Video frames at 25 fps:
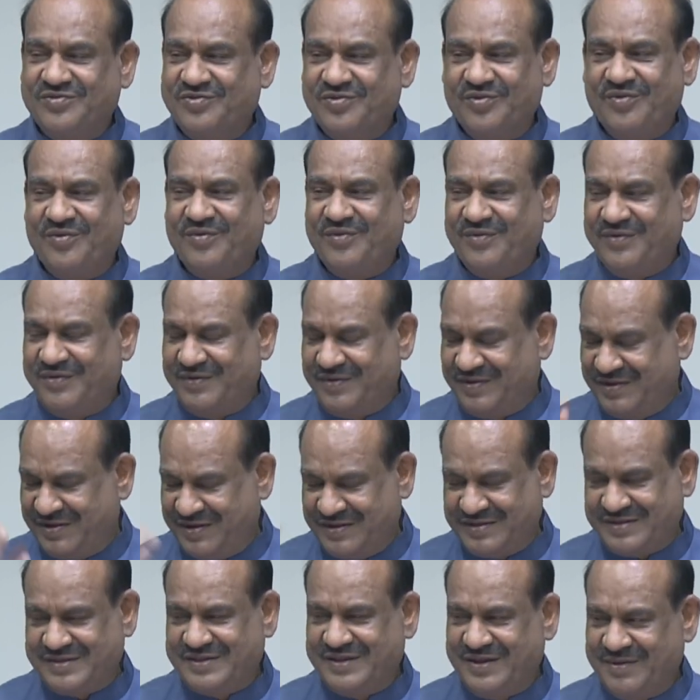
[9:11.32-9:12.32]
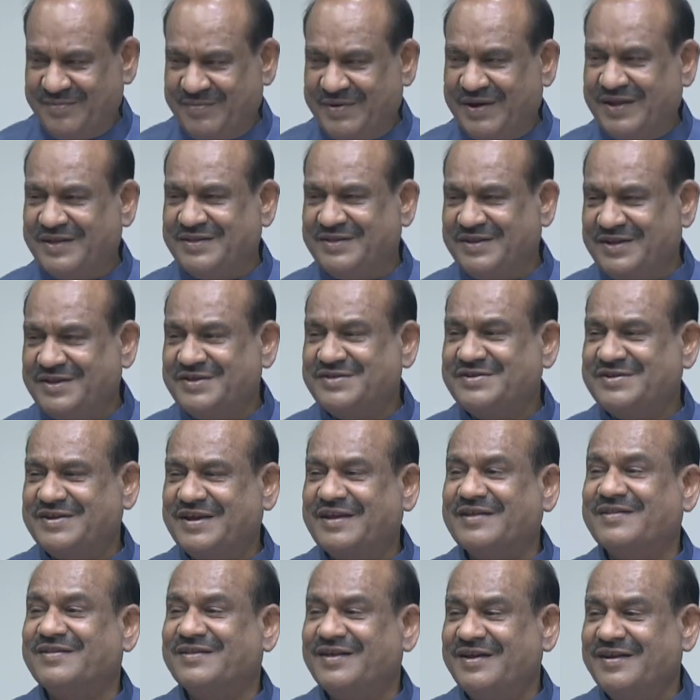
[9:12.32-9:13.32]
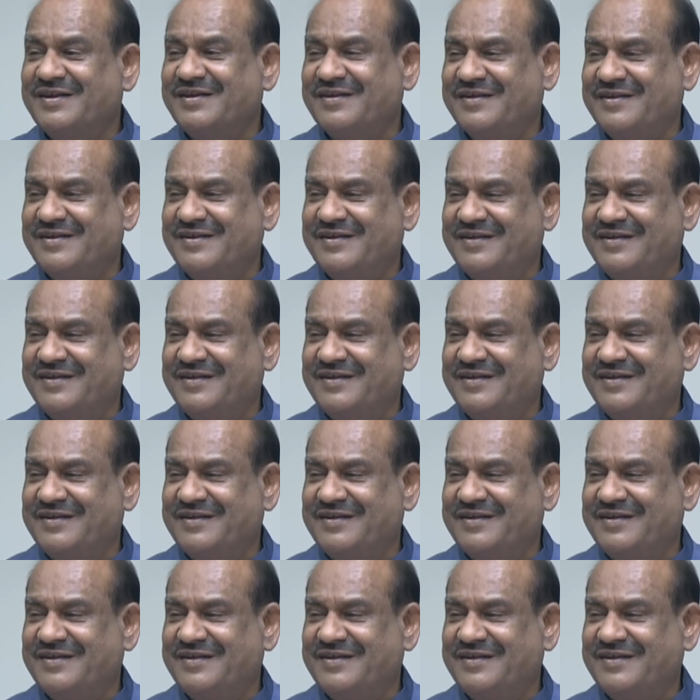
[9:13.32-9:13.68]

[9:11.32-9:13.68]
जो इतने बड़े देश के अंदर